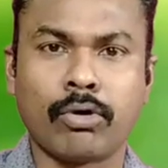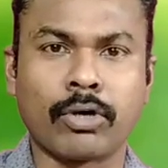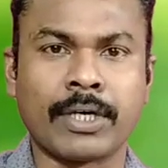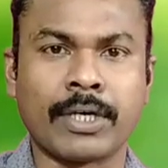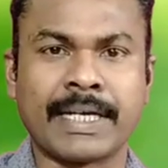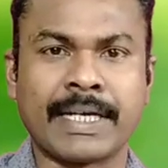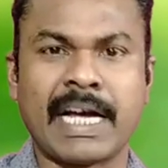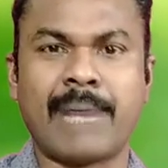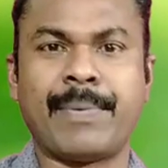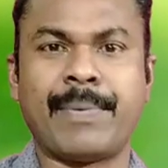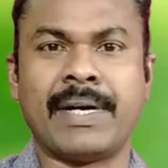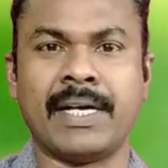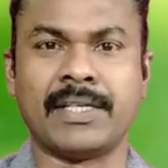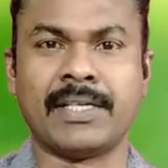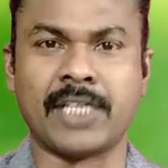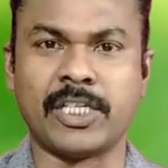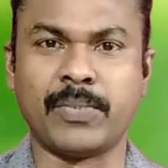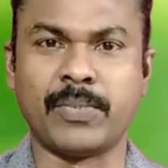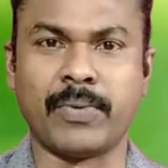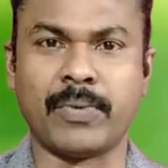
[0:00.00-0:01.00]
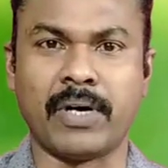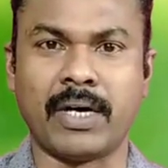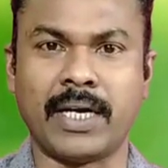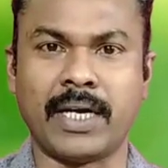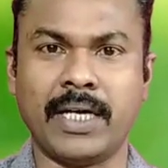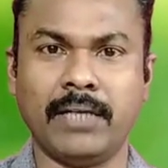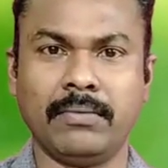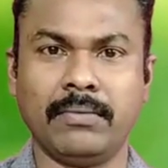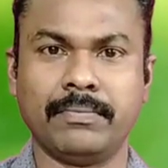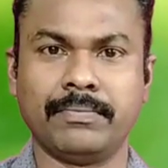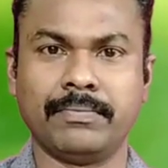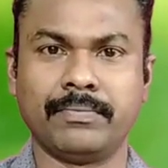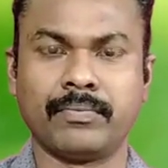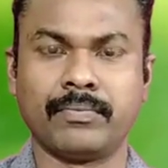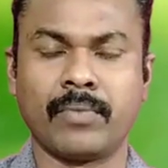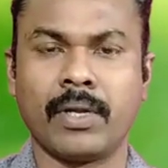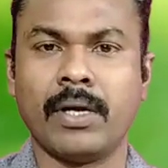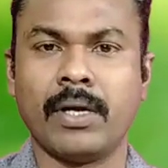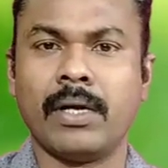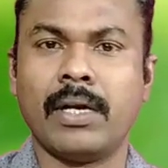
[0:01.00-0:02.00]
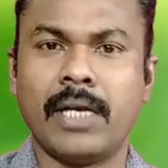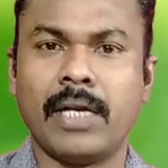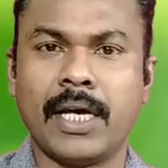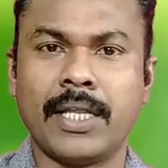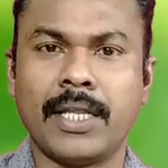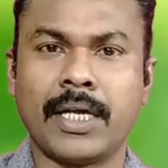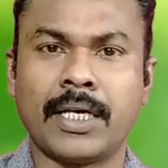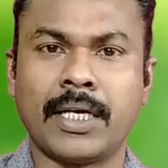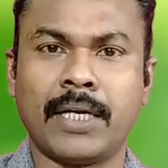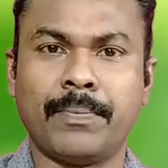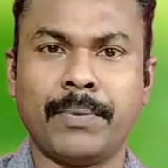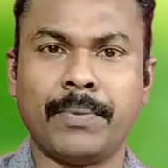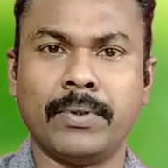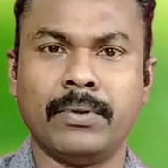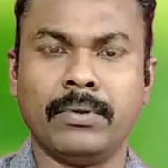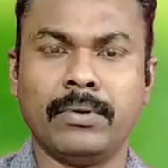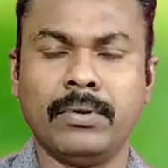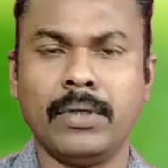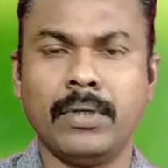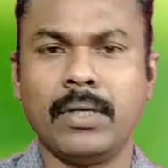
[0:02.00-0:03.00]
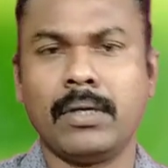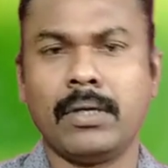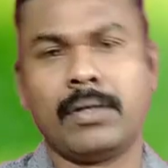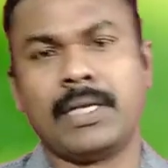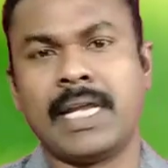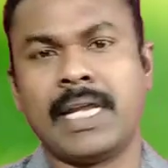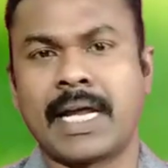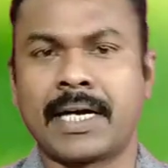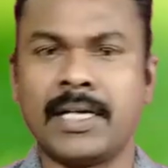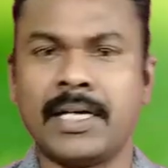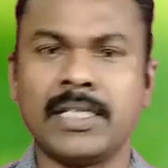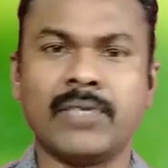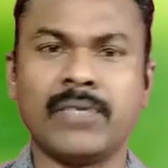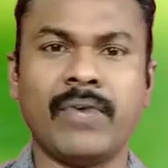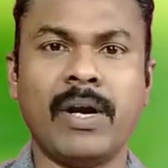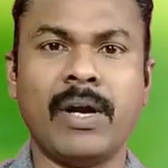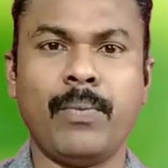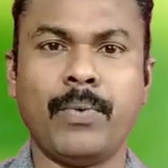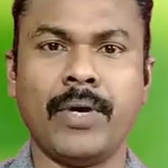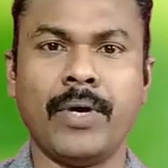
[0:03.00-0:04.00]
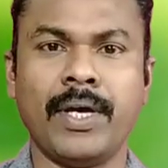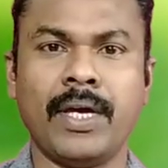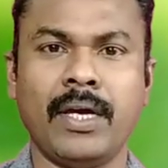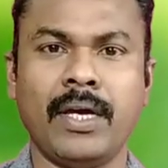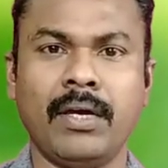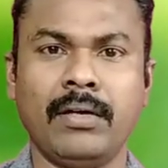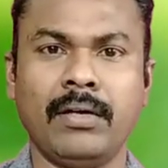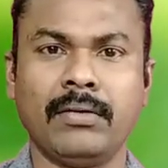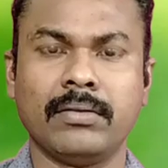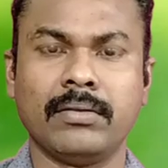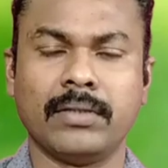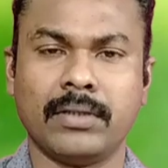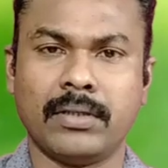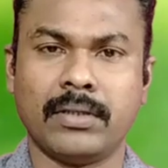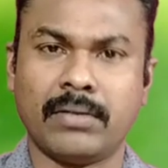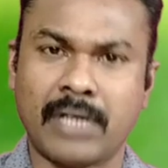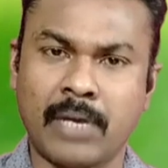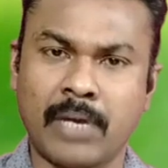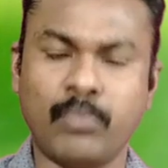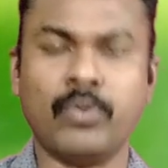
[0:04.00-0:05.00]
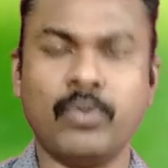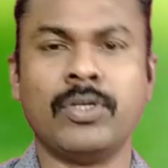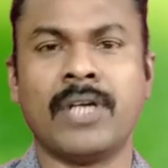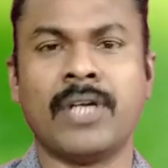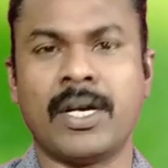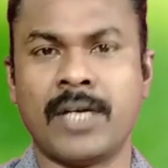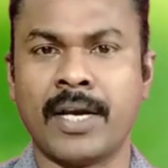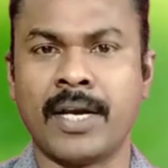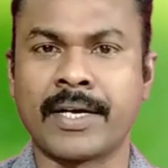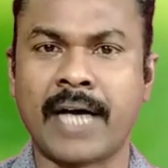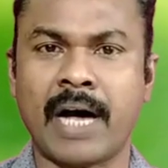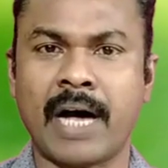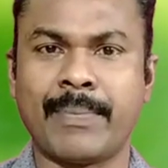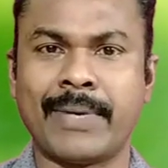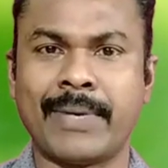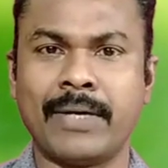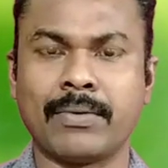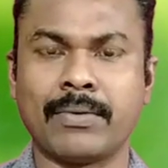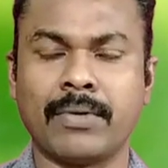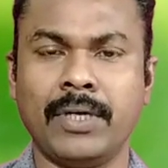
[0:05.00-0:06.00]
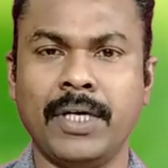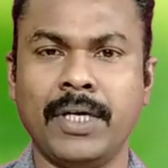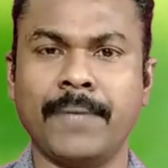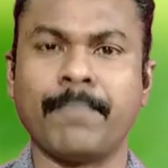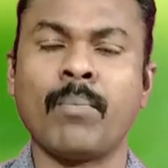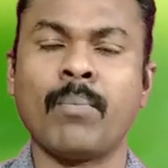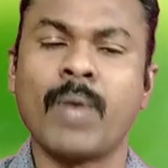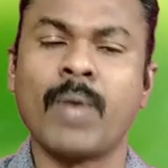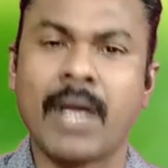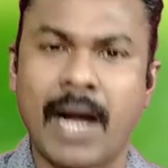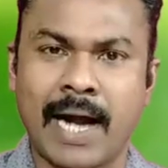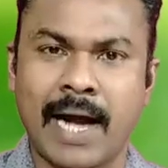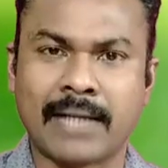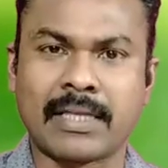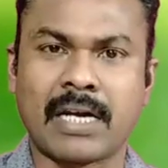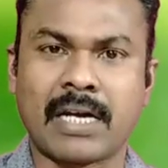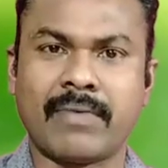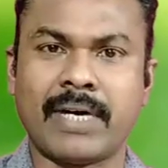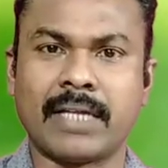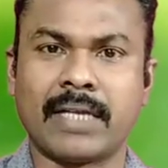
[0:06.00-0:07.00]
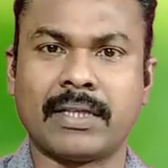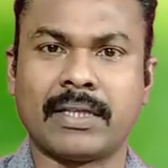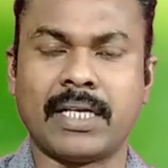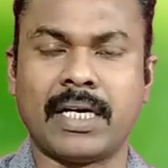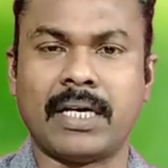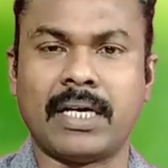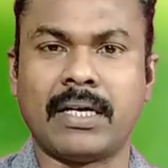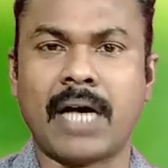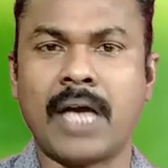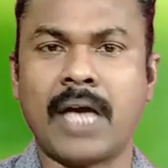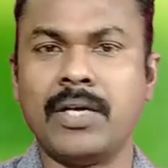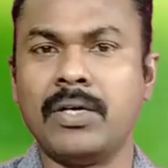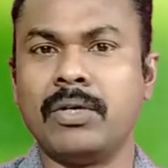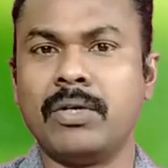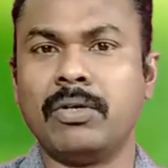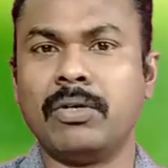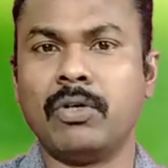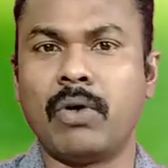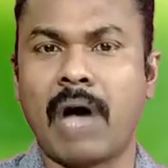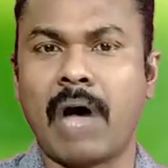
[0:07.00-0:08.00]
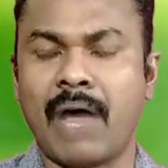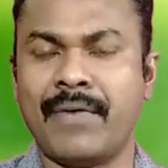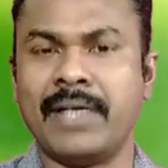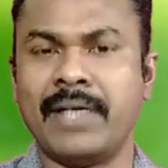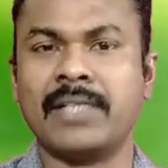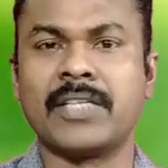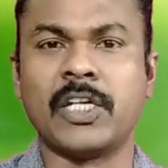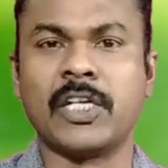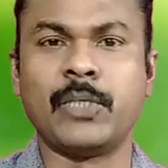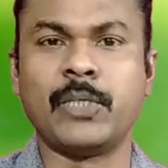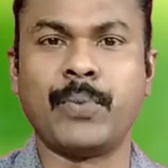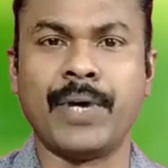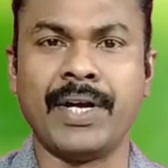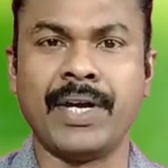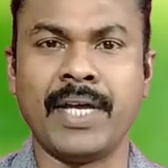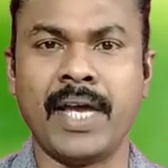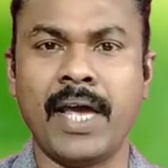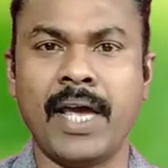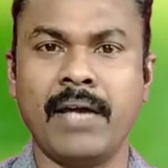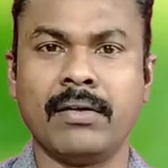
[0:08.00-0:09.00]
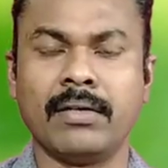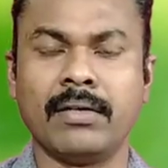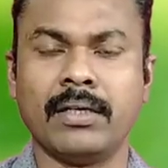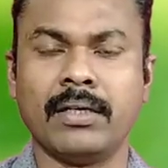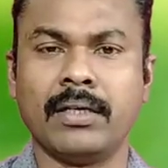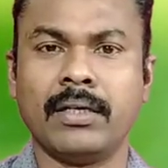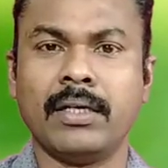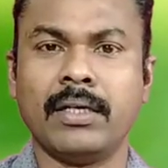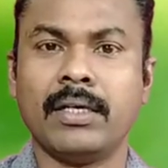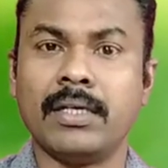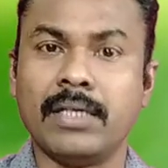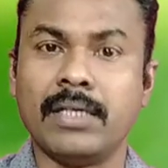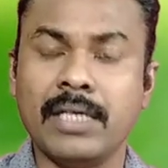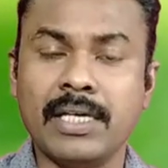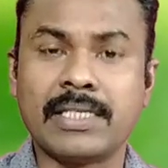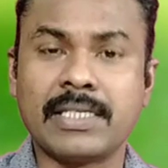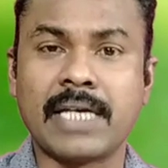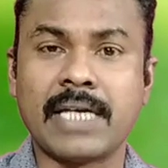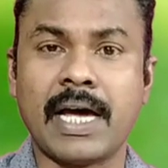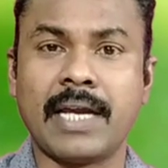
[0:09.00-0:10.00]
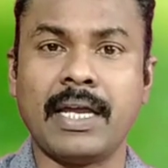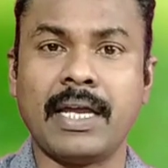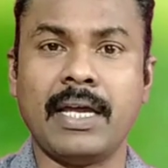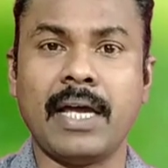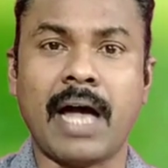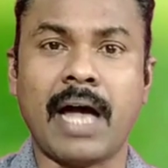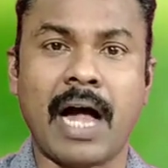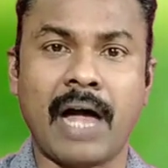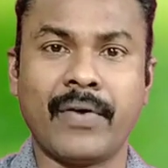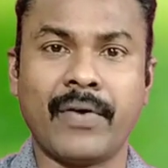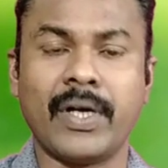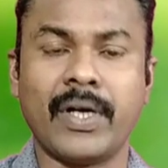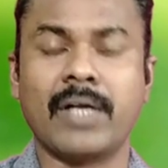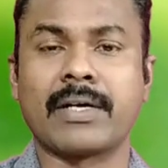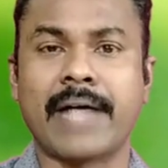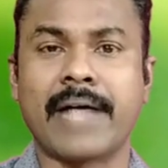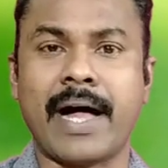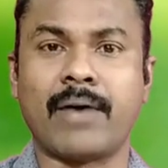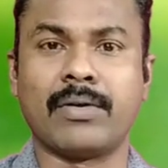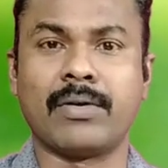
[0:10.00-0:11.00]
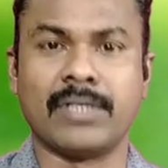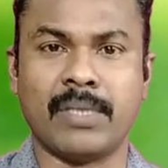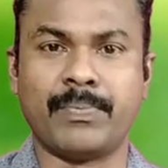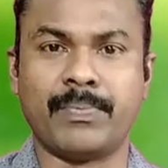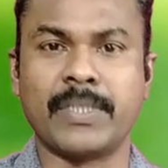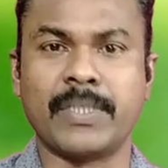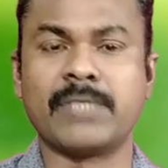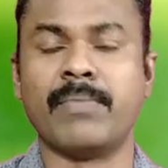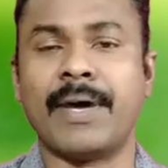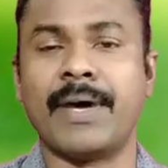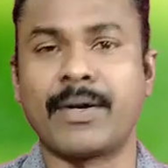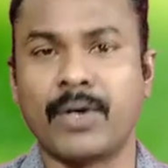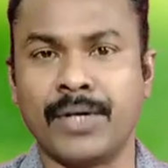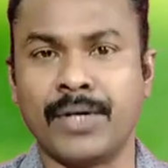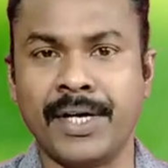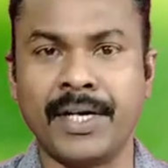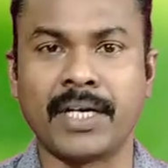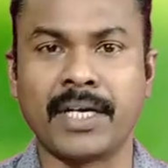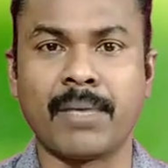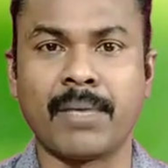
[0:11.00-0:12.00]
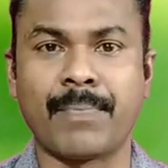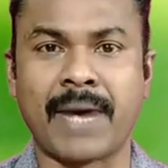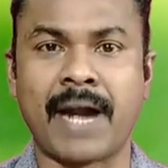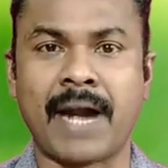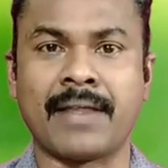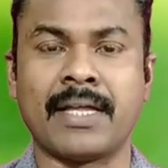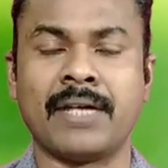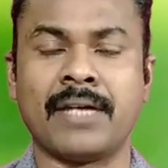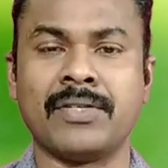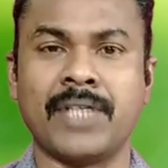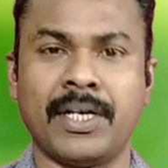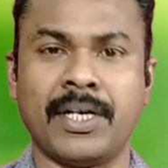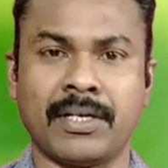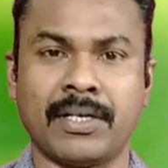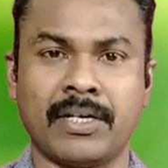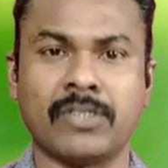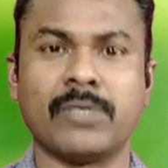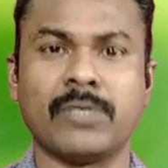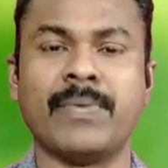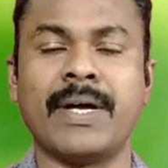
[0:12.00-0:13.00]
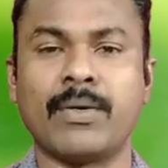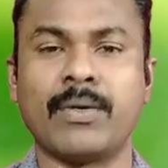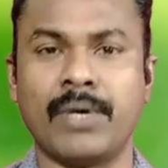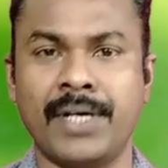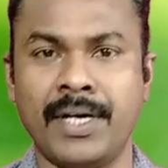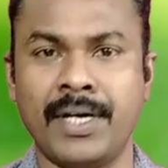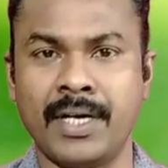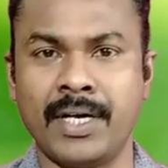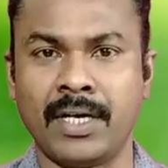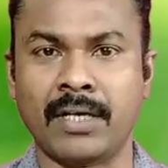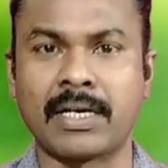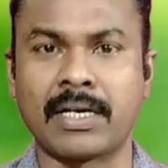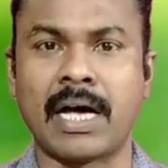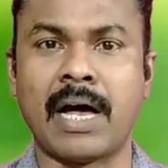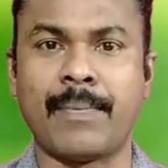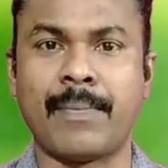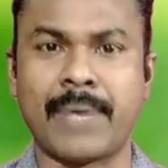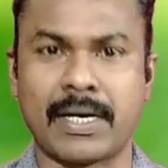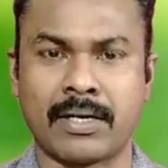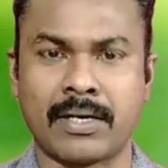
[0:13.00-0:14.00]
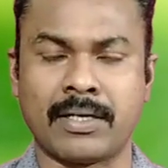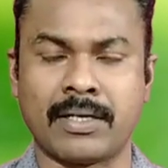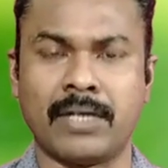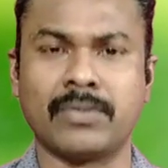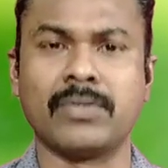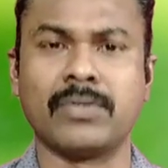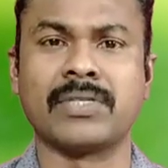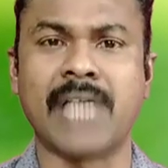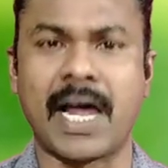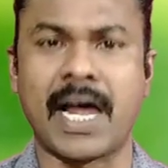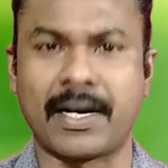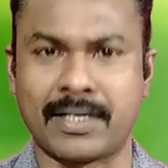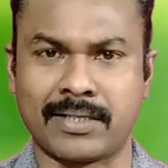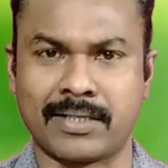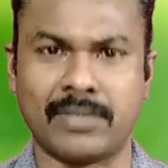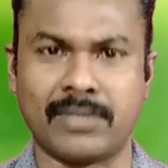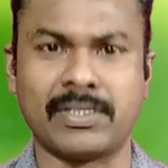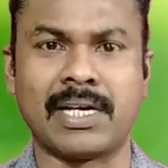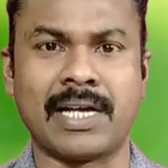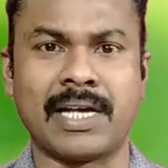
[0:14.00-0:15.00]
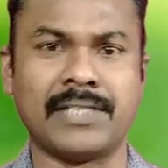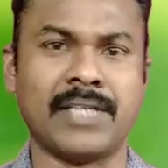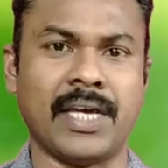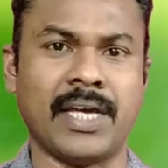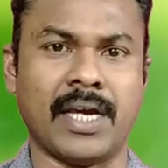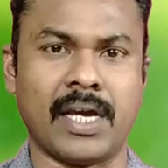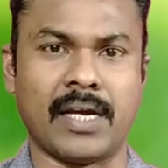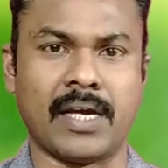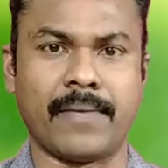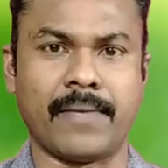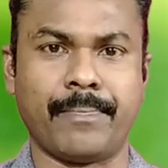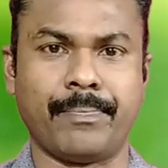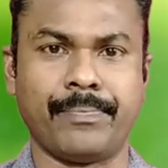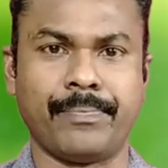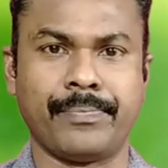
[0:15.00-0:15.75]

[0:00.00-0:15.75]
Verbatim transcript: కుక్కని కాపాడి నేను చచ్చిపోవాలా లేదన్నప్పుడు నేను అక్కడి నుంచి వెళ్ళిపోయి నన్ను ముందు నన్ను కాపాడుకొని ఆ తర్వాత అయ్యో అవన్నీ చచ్చిపోయినాయే ఈసారి ఆ వేళ కాకూడదని చెప్పేసి మరికొన్నింటికి ప్రాణదానం చేయటం కావచ్చు మరికొన్నింటిని కాపాడటం కావచ్చు సాకటం కావచ్చు ఇలా చేయాలి